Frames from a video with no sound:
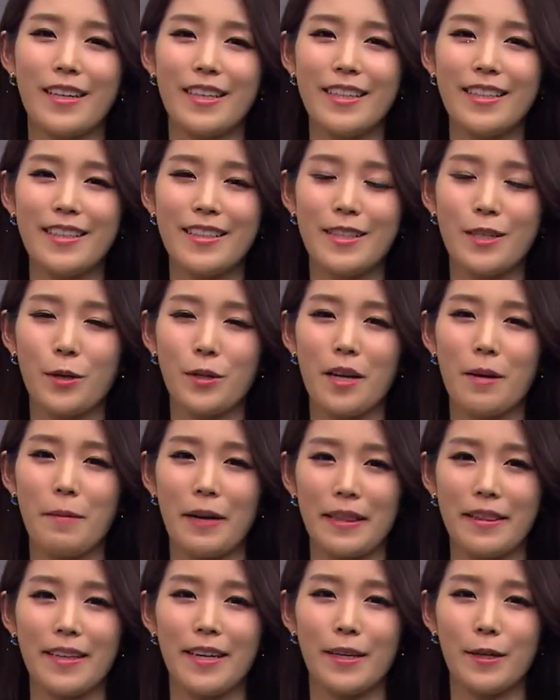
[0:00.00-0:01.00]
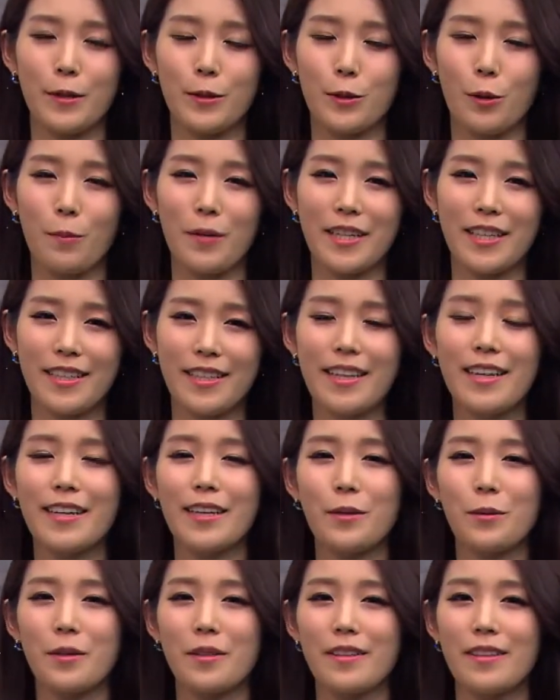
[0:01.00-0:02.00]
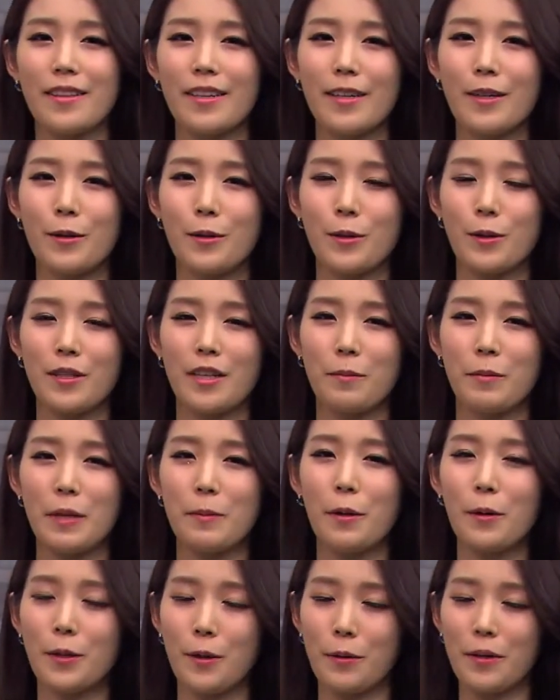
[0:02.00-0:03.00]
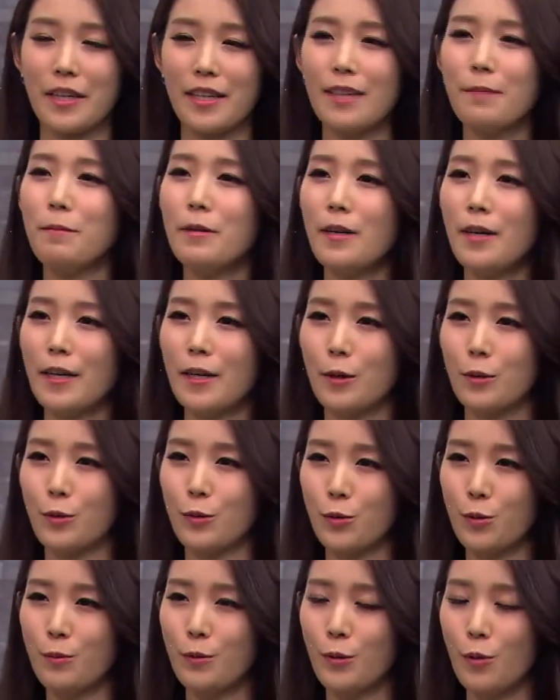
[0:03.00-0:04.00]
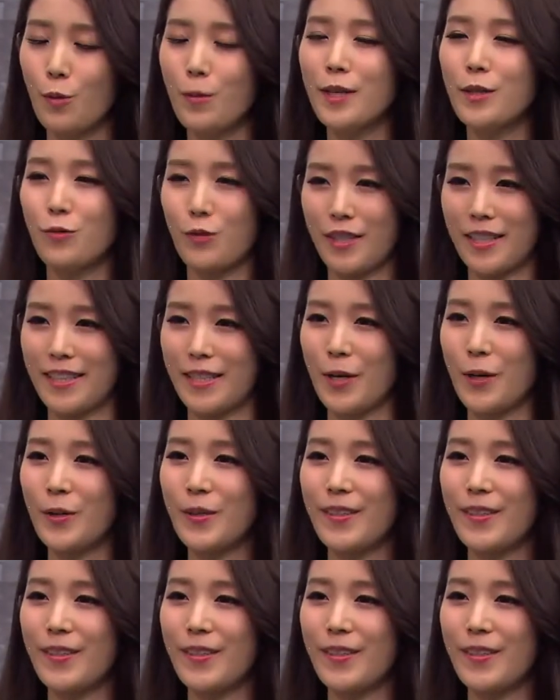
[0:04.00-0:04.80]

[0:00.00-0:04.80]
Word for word: 인천의 맞대결 정말 기대가 되는데요. 그렇다면 이번 경기 키플레이어를 좀 꼽아주시죠.